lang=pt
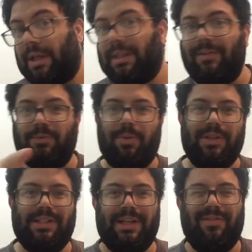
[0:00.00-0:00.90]
Talvez
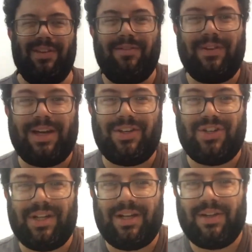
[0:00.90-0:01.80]
pode servir, fica a
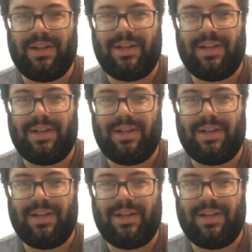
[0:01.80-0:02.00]
dica.